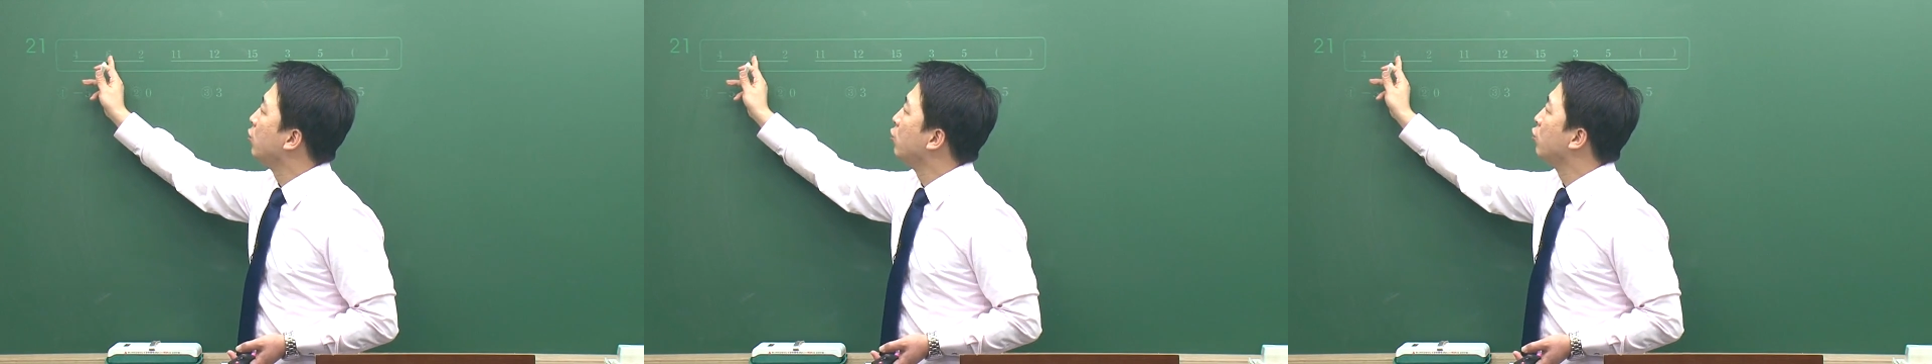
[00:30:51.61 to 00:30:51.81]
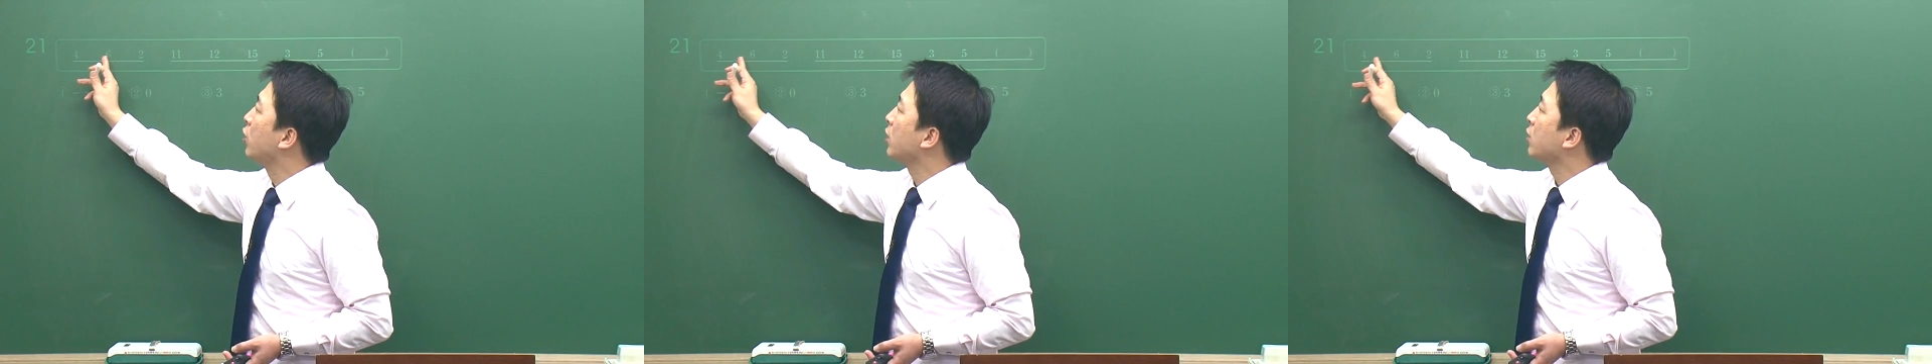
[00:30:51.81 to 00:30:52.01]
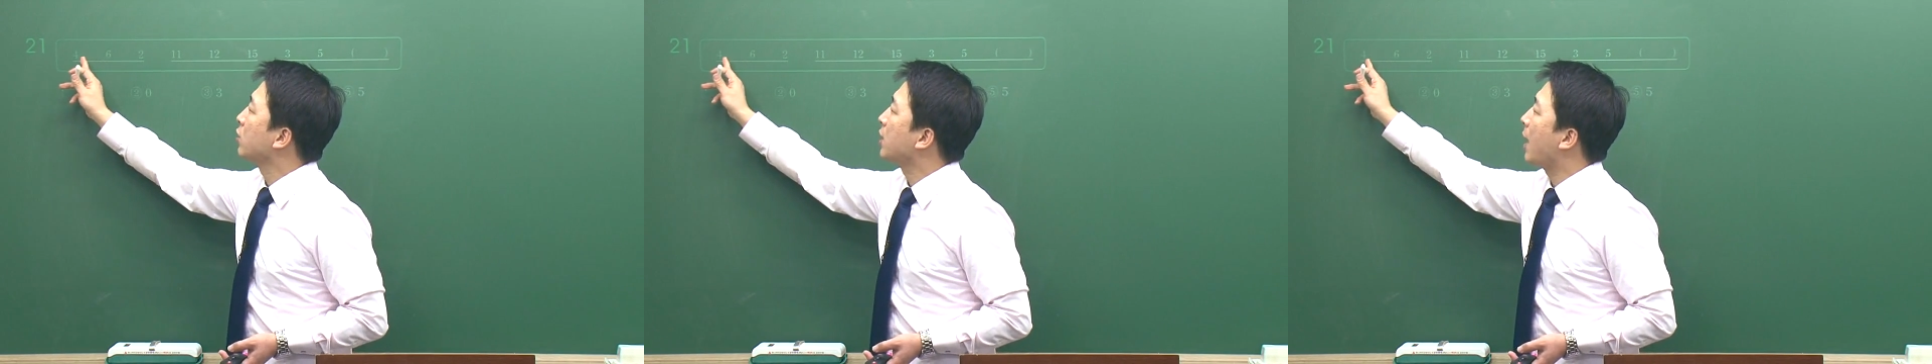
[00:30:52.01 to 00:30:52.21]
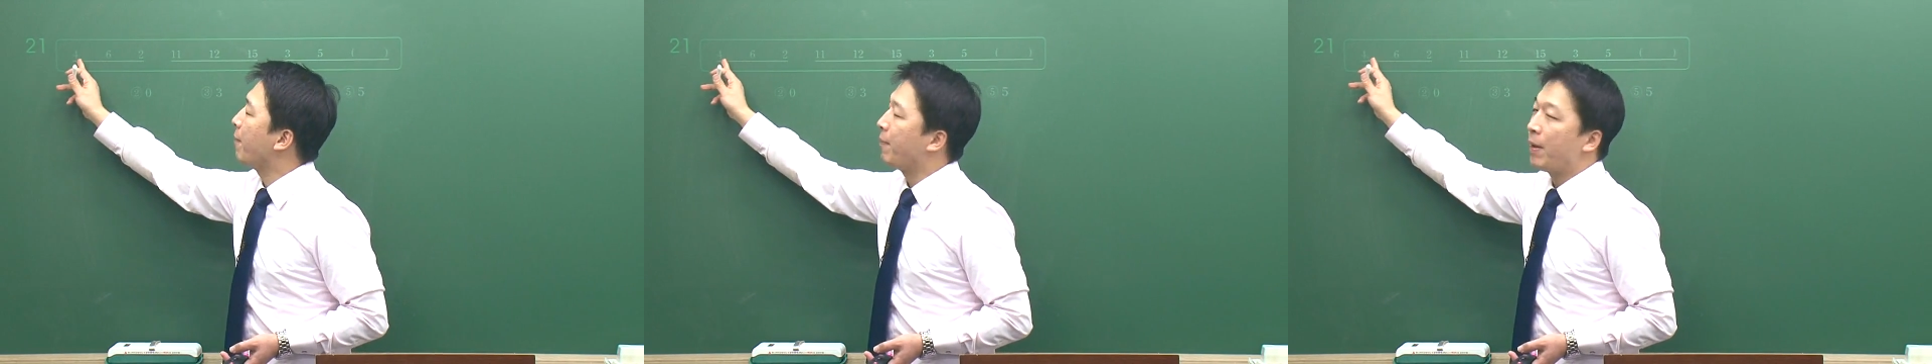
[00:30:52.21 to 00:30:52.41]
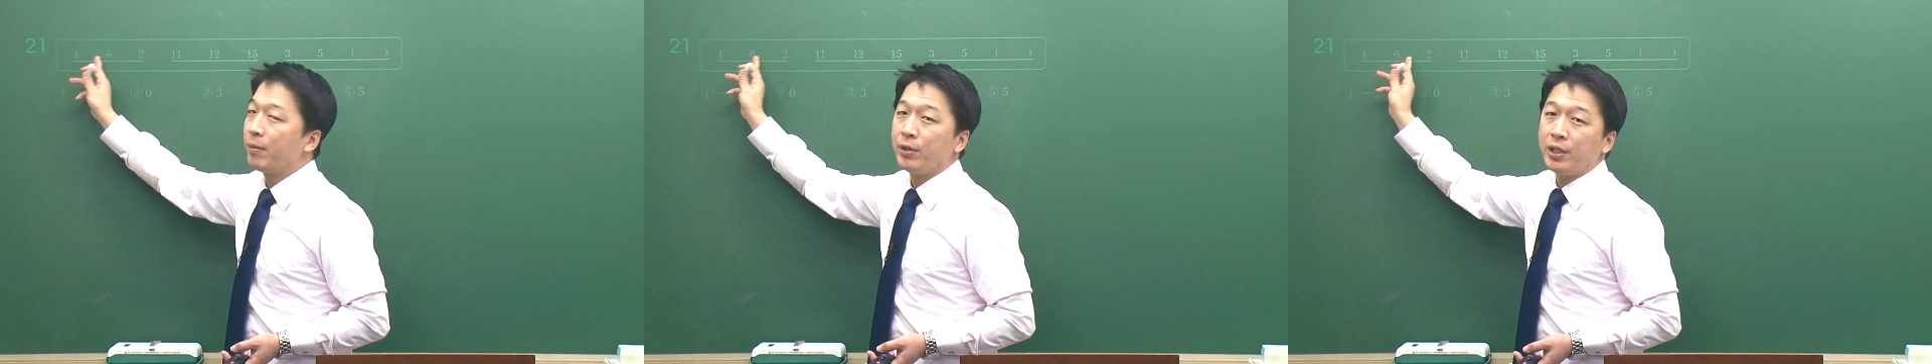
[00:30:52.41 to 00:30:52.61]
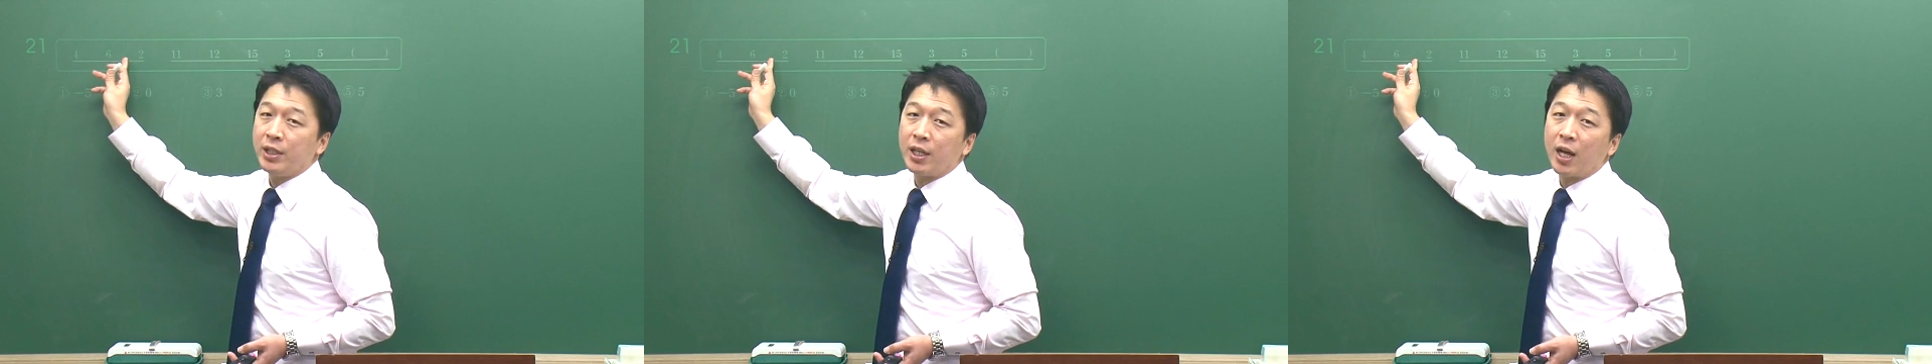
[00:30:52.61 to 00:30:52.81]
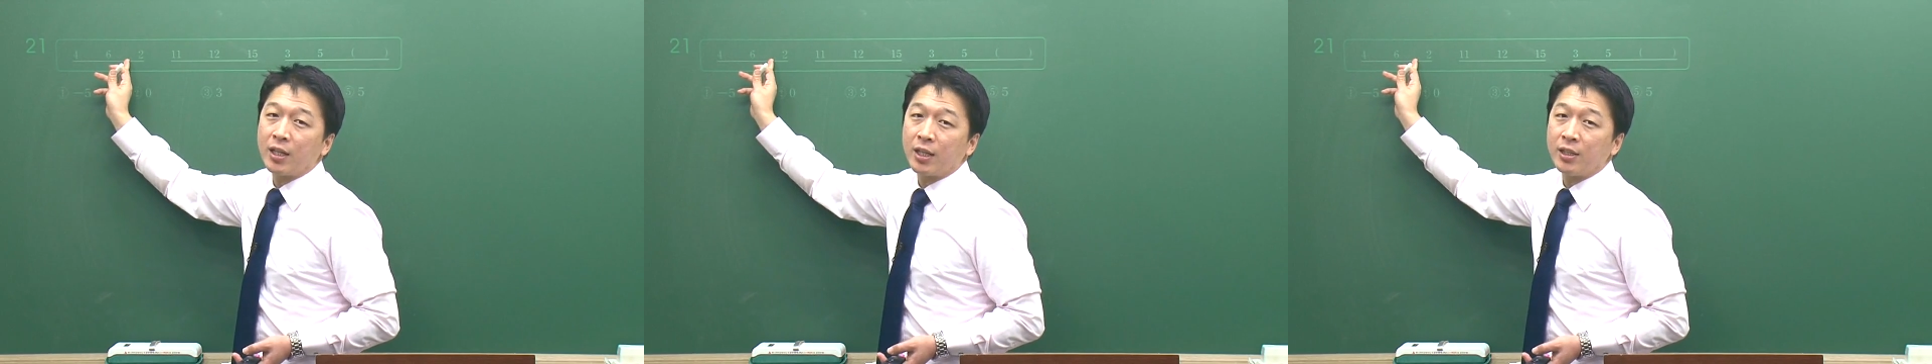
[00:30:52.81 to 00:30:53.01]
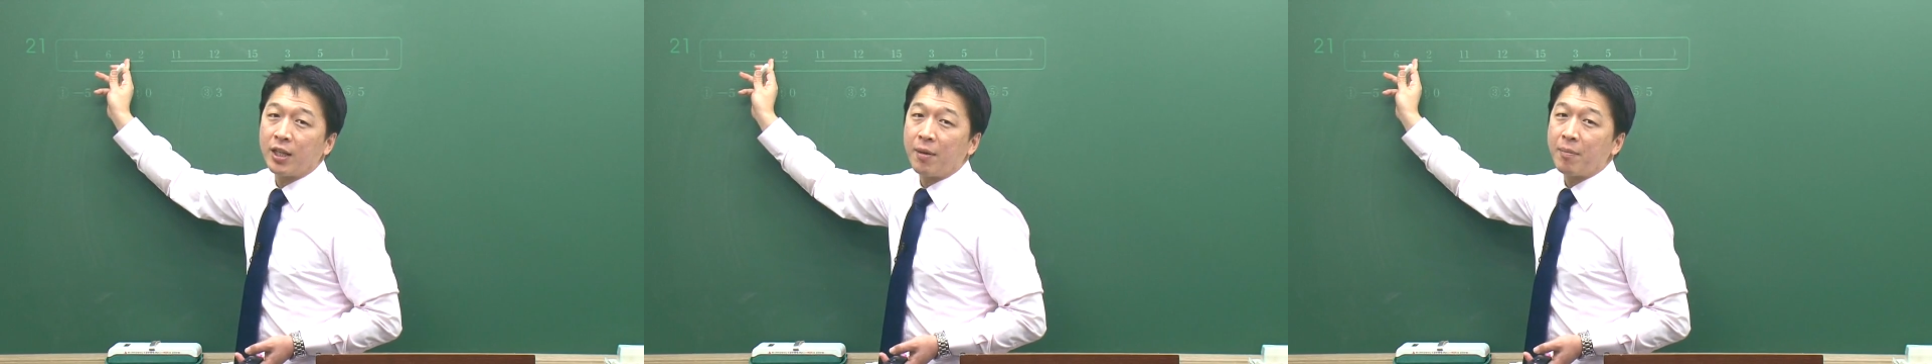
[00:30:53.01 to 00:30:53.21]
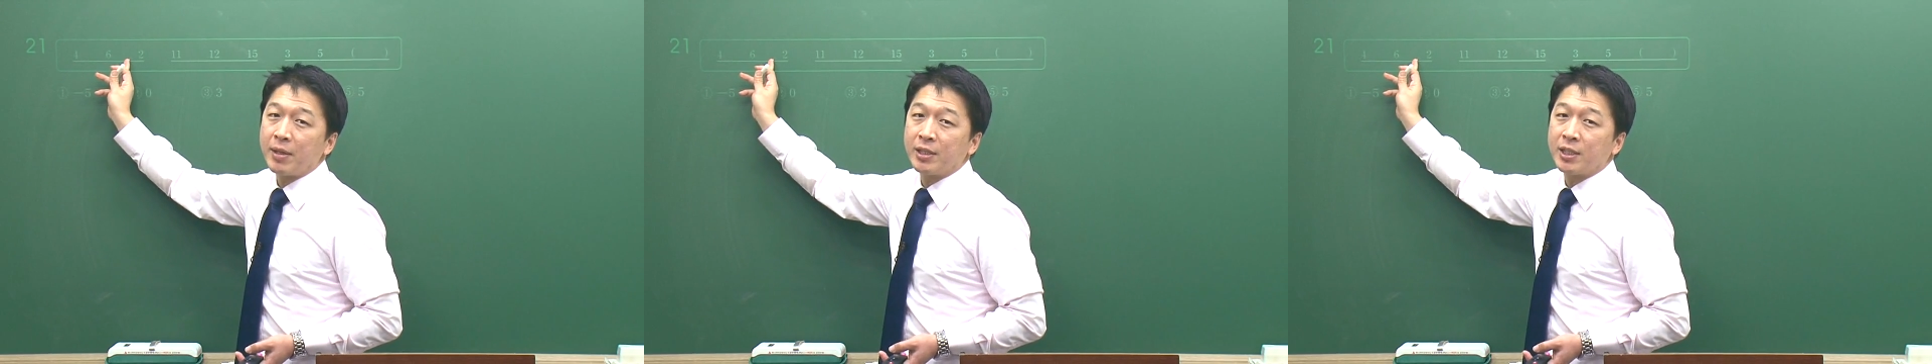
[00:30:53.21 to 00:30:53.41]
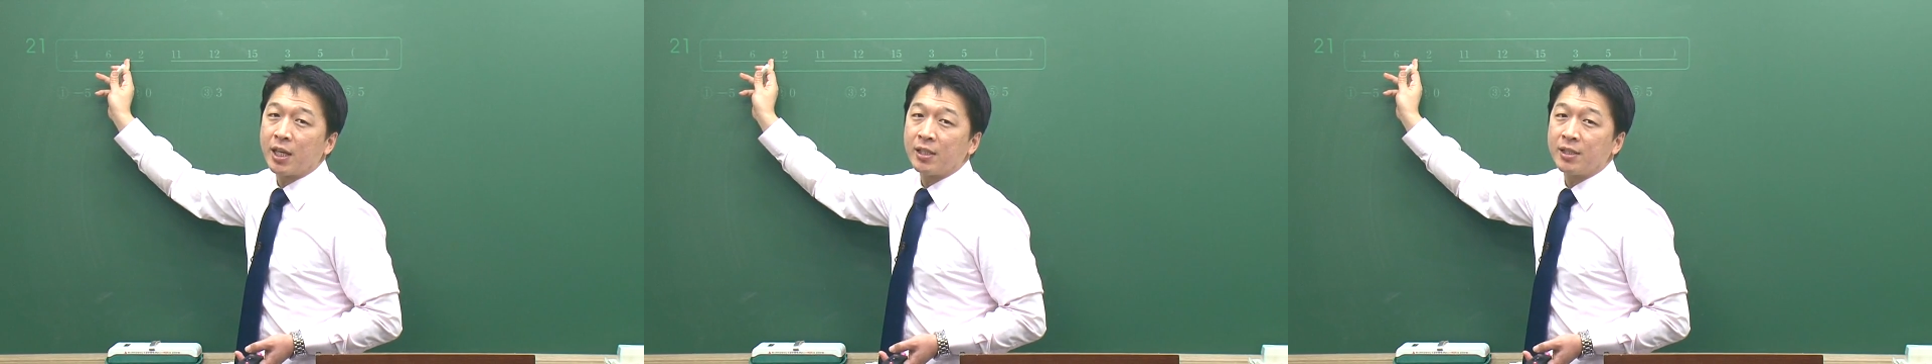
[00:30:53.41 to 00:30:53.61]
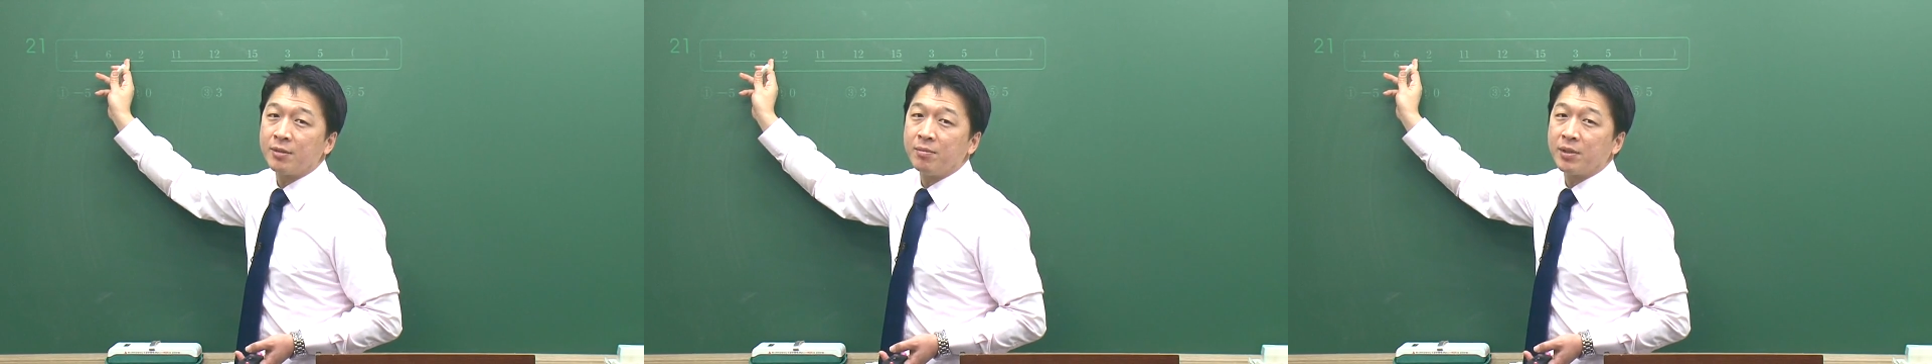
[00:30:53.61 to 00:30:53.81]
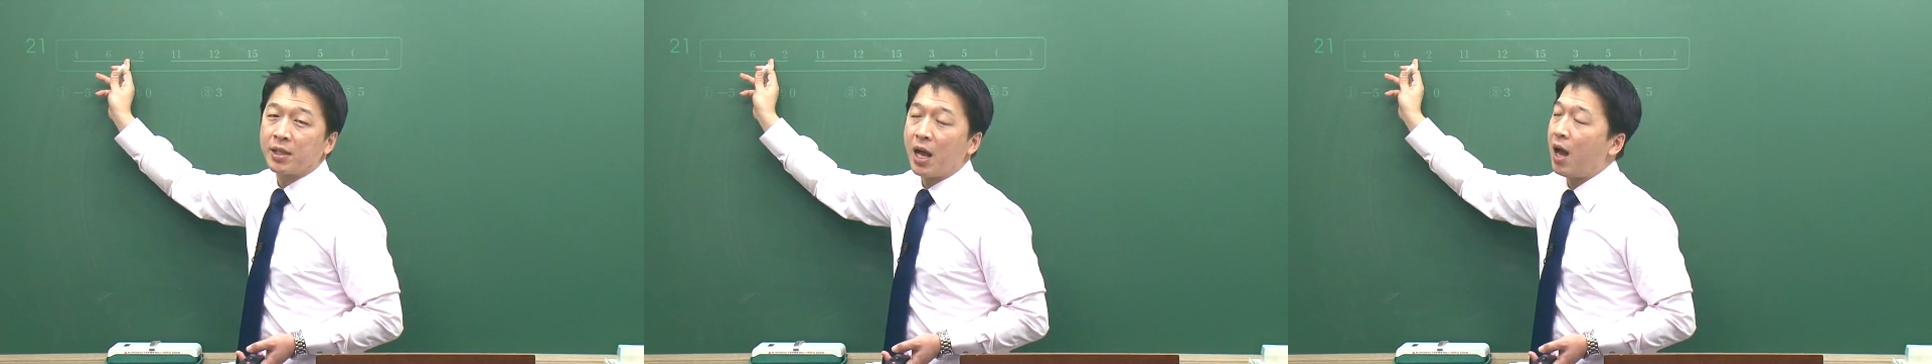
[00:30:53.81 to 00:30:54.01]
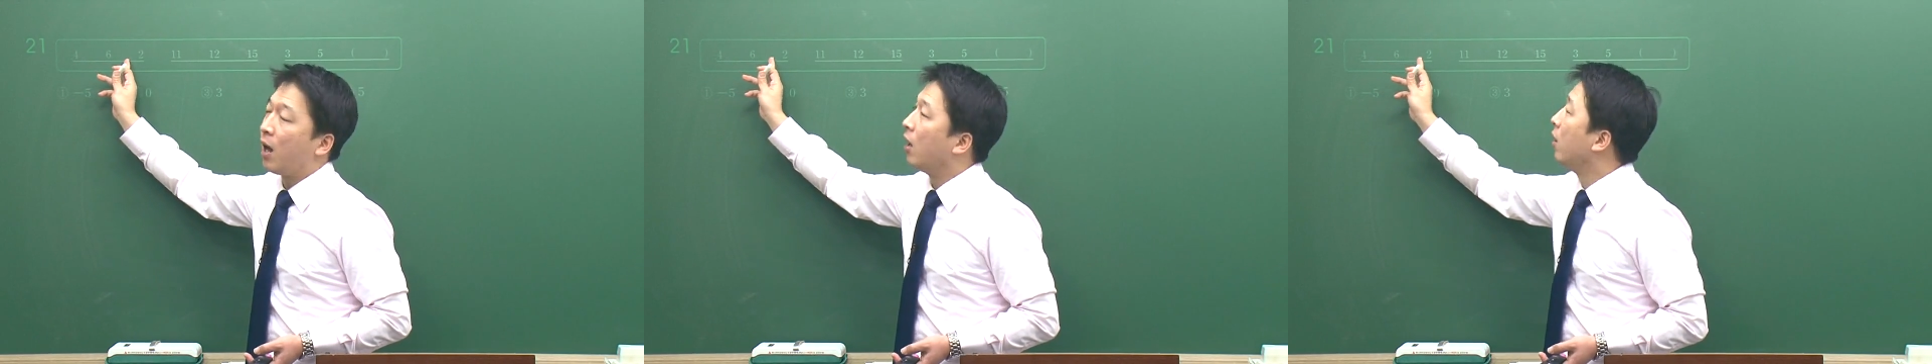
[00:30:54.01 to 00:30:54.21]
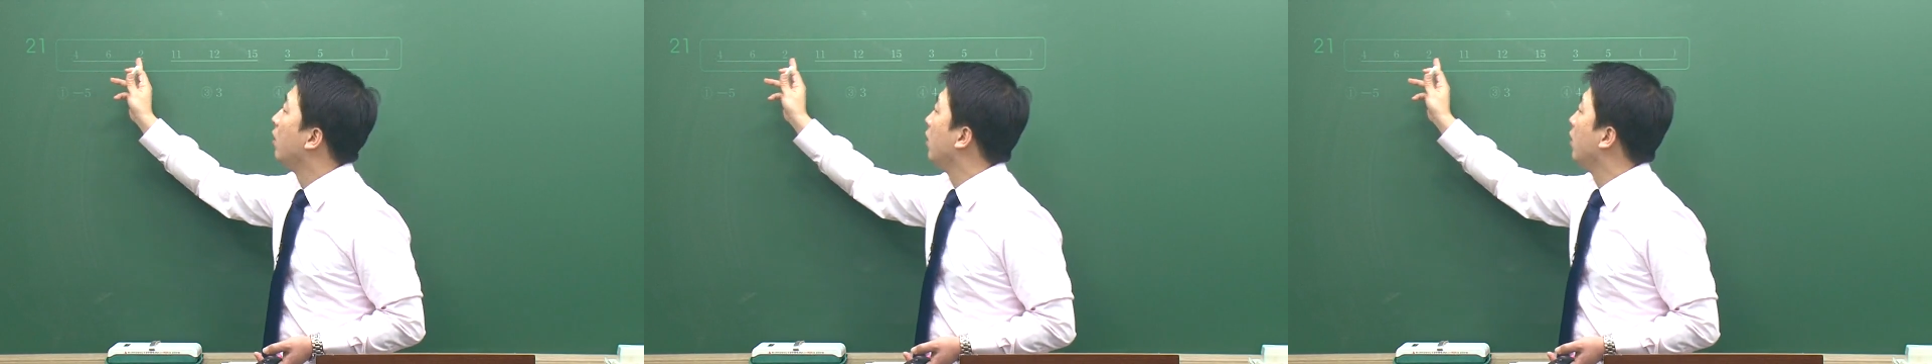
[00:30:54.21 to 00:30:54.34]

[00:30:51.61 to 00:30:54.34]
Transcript: 6에서 4 빼면 2가 되는데 맞지 않습니까?